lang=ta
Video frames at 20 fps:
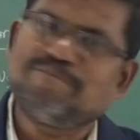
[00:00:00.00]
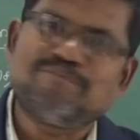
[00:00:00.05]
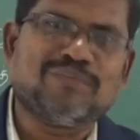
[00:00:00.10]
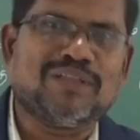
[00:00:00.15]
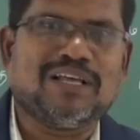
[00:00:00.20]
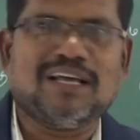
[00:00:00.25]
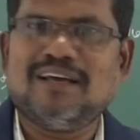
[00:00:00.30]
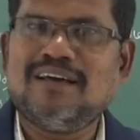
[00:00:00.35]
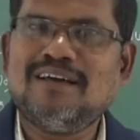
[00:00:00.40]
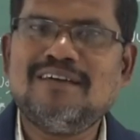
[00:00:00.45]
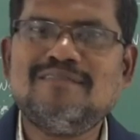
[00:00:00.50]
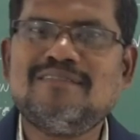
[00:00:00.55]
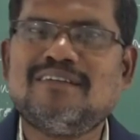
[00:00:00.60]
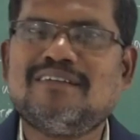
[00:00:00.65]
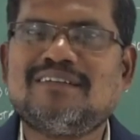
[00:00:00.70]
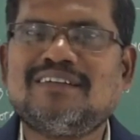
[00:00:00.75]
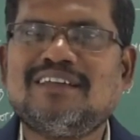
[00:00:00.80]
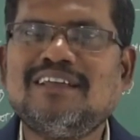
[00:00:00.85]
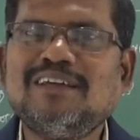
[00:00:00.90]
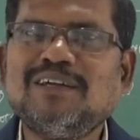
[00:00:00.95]
நான்
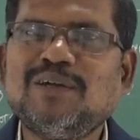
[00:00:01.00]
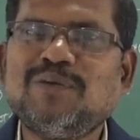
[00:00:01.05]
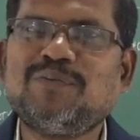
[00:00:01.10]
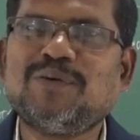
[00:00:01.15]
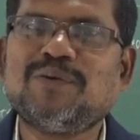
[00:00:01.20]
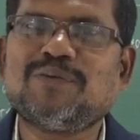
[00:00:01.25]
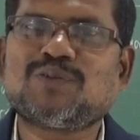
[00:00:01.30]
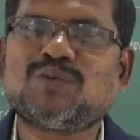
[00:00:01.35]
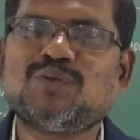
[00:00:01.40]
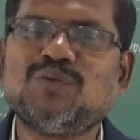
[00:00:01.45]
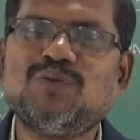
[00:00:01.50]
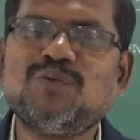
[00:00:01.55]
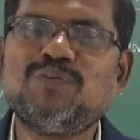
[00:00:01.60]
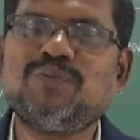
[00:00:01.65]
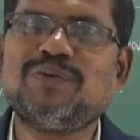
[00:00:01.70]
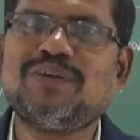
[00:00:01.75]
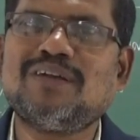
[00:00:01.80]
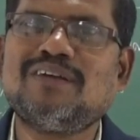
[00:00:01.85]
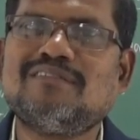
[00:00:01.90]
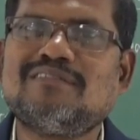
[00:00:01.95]
அப்படியேங்கப்பா
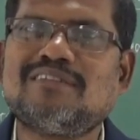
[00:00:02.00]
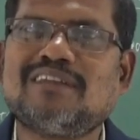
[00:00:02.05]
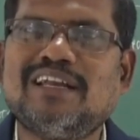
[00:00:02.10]
சூப்பராக